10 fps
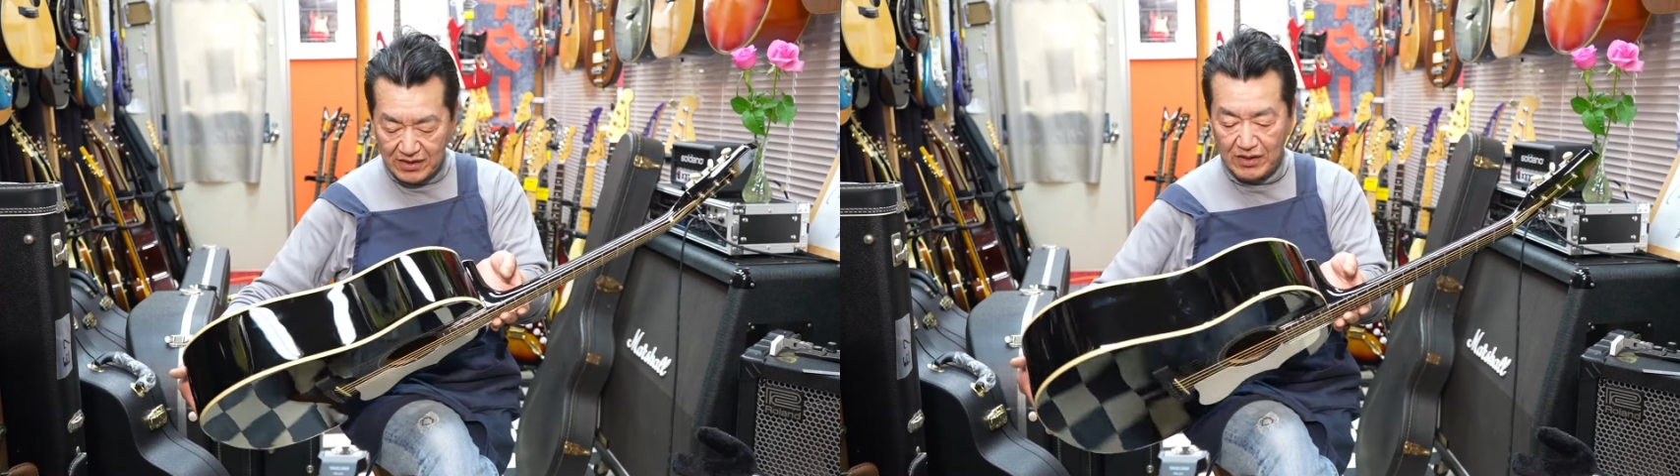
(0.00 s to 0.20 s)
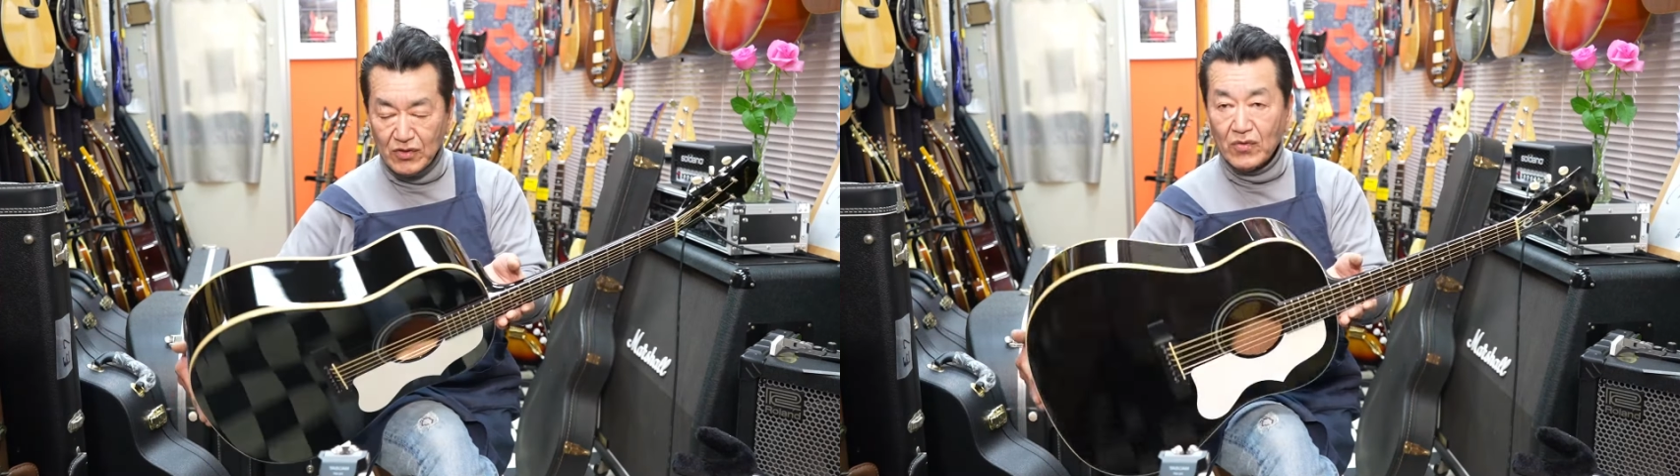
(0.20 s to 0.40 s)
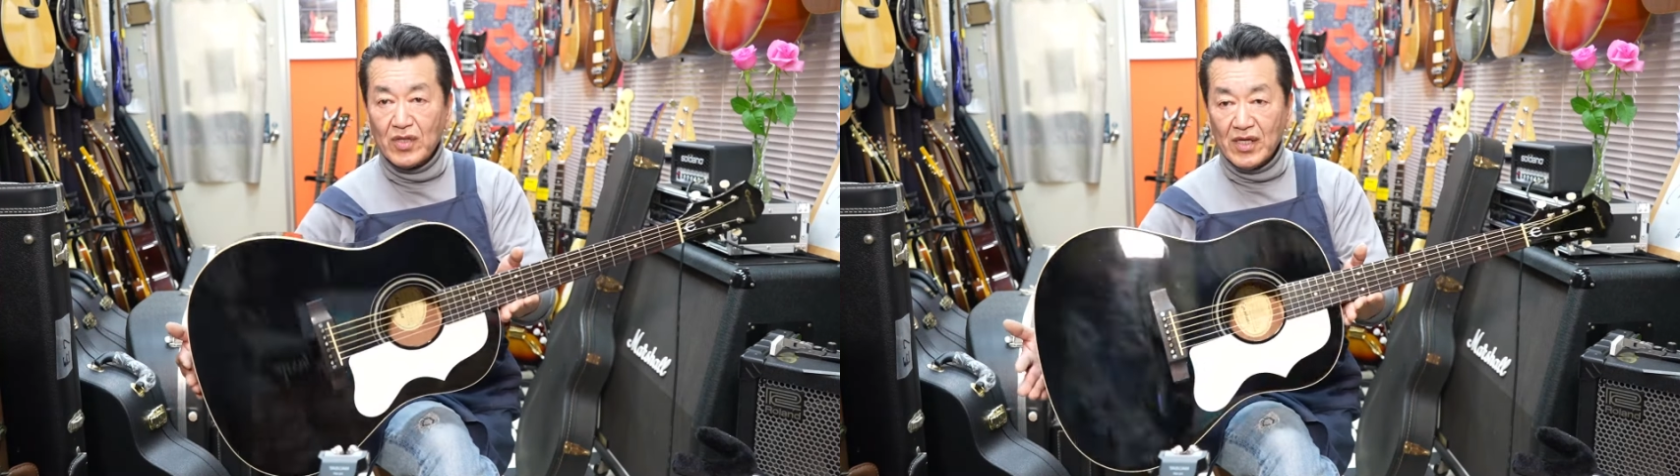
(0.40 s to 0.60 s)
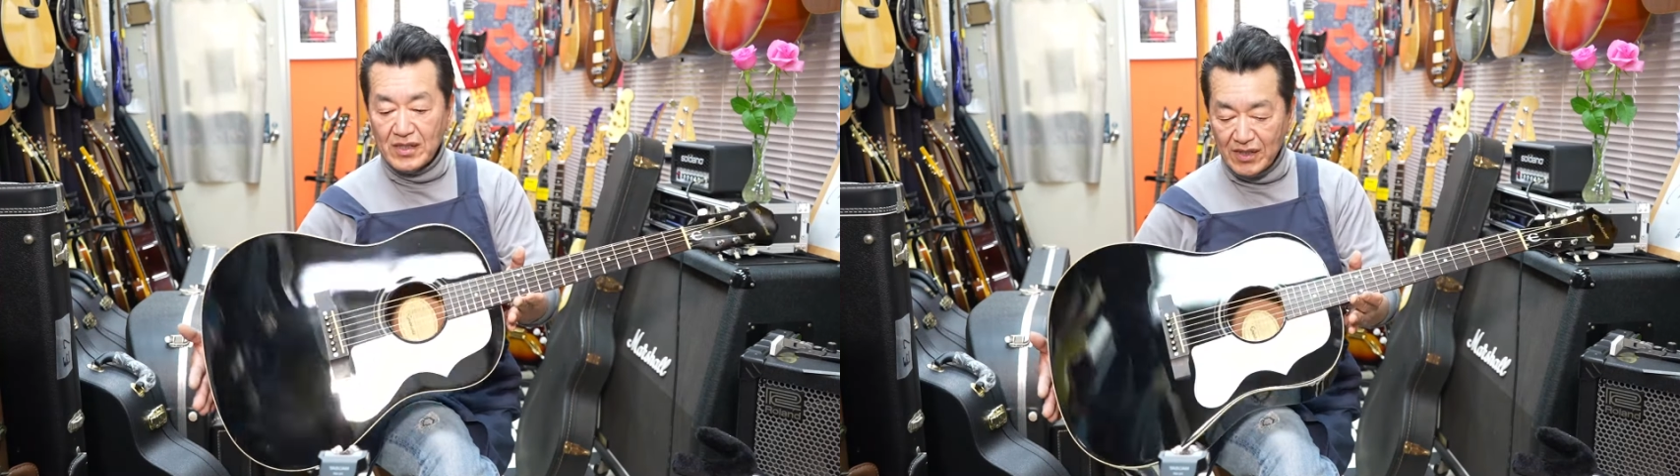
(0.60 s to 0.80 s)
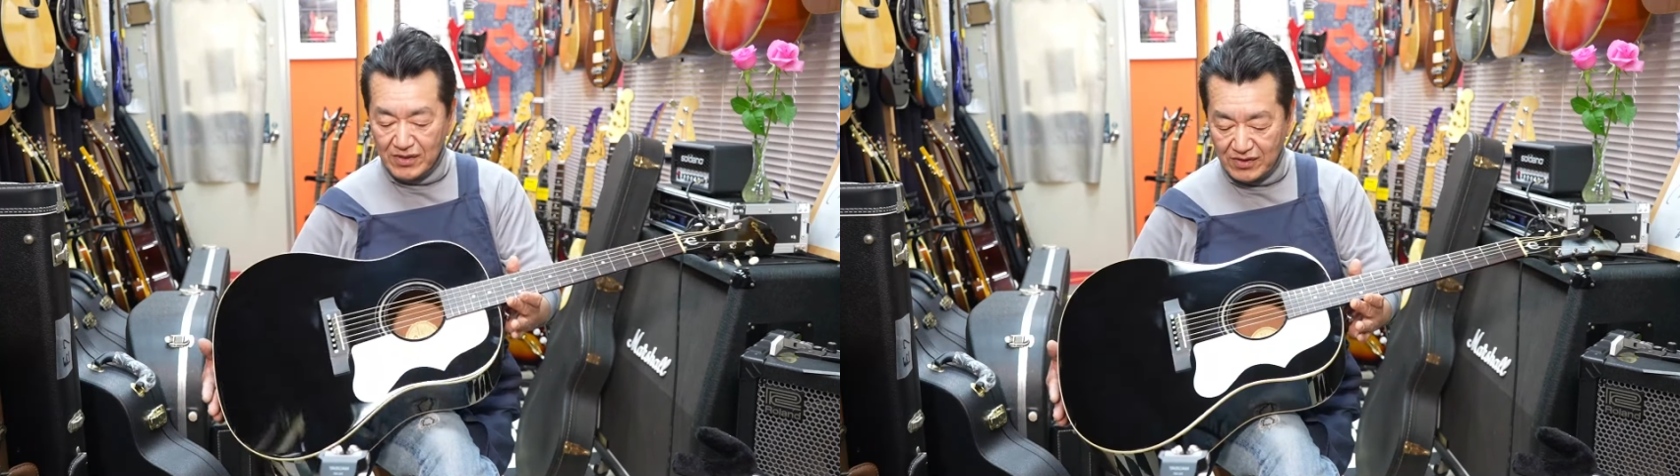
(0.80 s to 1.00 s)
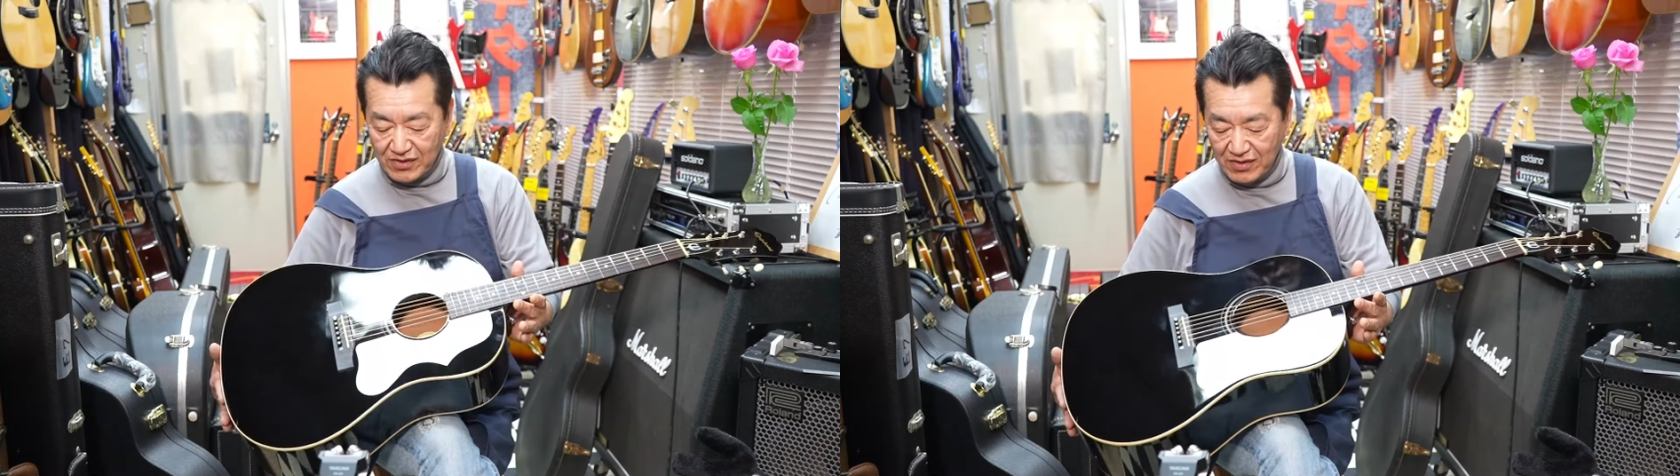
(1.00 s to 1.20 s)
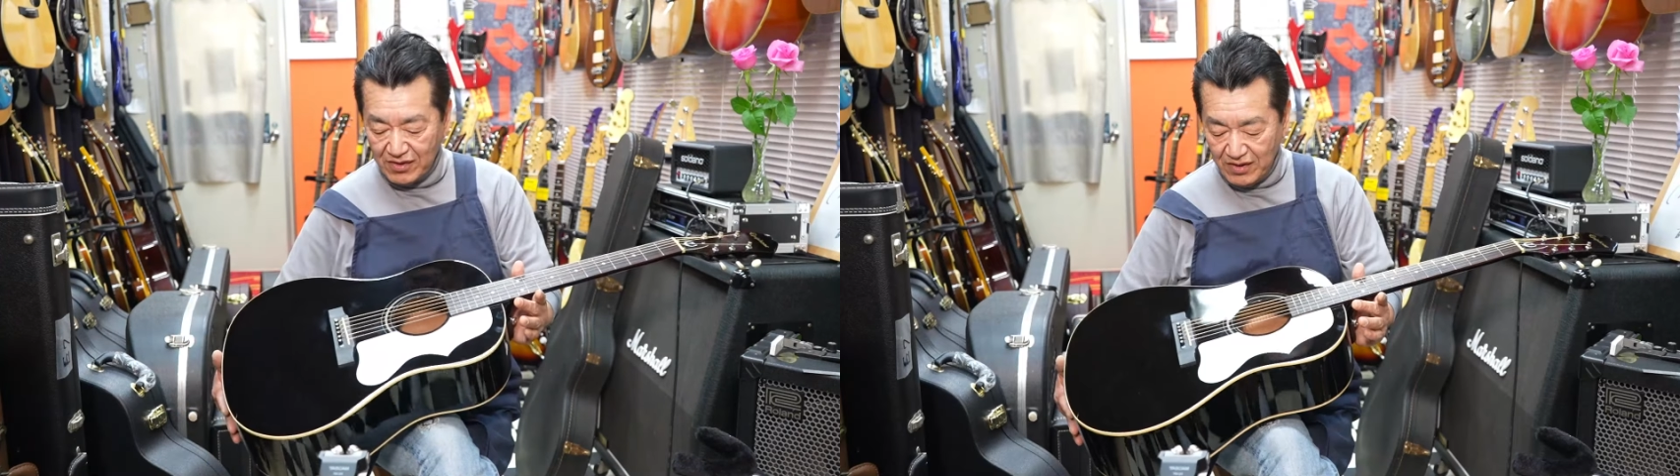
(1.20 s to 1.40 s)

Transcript: ちゃ状態です